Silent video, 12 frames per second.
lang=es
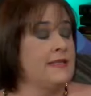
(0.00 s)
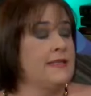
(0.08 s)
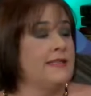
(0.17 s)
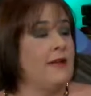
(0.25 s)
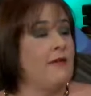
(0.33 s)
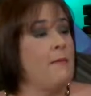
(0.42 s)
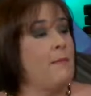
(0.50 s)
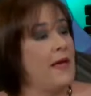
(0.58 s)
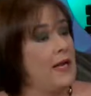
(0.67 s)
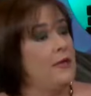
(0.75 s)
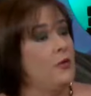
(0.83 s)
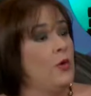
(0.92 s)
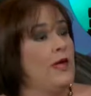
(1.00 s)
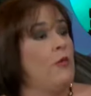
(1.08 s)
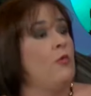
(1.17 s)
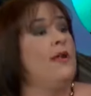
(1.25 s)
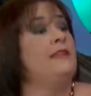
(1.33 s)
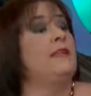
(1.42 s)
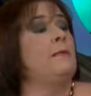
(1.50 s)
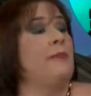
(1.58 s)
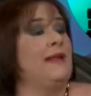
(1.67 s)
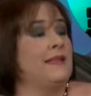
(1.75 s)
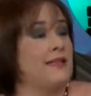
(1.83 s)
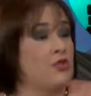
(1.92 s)
se estaba amparando en una
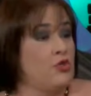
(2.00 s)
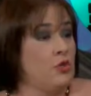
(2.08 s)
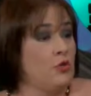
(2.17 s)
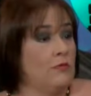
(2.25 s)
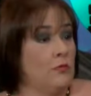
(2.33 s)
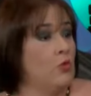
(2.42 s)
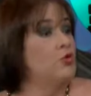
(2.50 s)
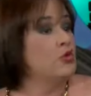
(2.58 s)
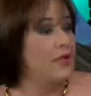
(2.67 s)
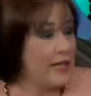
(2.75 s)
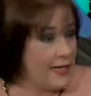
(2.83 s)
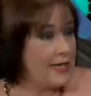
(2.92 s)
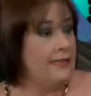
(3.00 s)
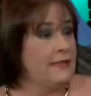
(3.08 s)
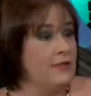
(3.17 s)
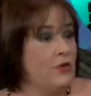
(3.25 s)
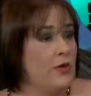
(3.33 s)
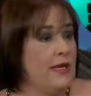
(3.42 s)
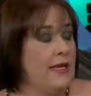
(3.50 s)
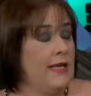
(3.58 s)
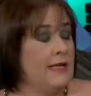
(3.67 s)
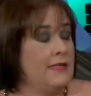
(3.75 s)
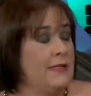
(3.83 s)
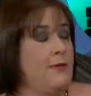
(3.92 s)
interpretación contraria a la intención
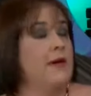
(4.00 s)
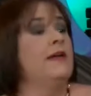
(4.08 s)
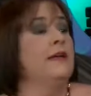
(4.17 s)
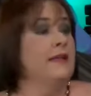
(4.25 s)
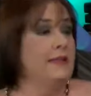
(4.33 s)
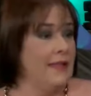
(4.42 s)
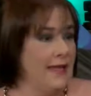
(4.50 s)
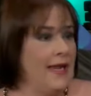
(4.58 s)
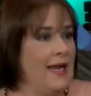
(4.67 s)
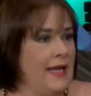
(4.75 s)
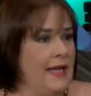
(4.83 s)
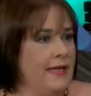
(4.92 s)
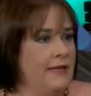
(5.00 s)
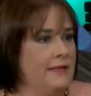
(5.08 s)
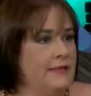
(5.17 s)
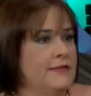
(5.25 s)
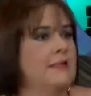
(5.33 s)
legislativa de la ley